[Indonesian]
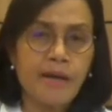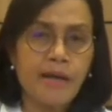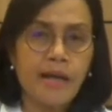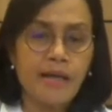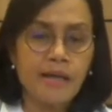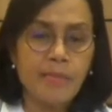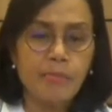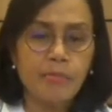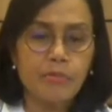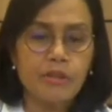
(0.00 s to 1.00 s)
akan ada
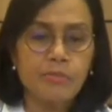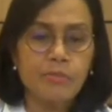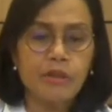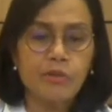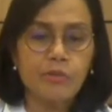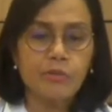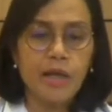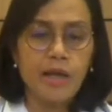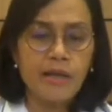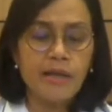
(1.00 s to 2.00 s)

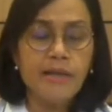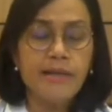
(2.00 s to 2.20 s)
perekrutan